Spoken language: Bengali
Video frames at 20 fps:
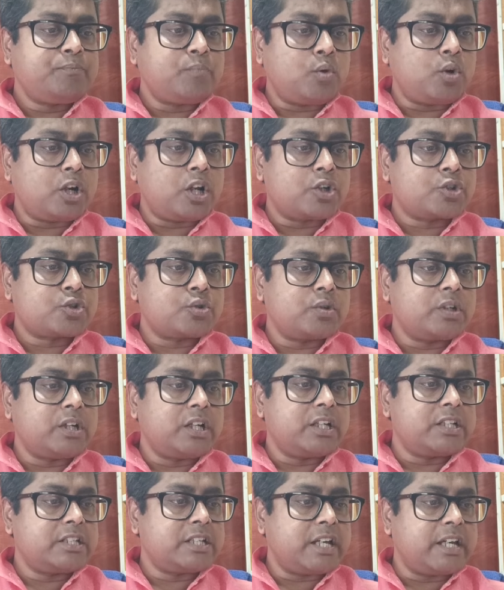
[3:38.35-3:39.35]

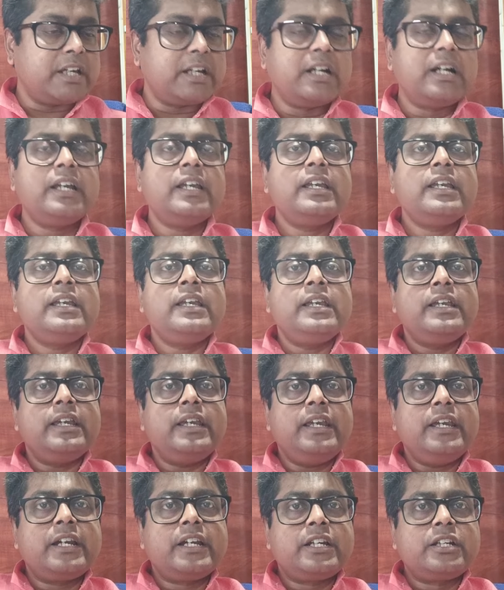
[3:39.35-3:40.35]
পড়াশোনার জায়গায়
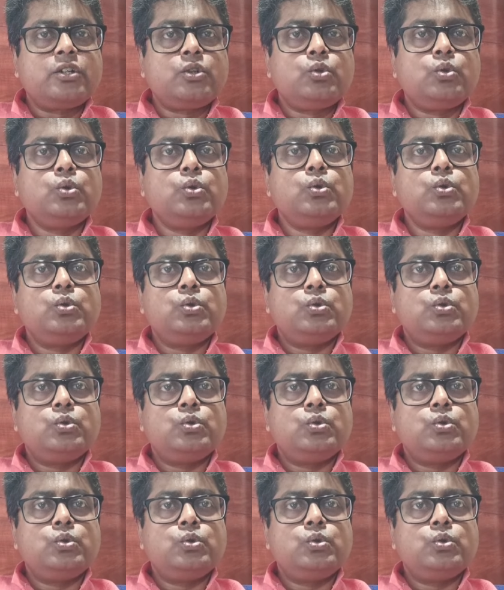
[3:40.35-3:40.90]
একটু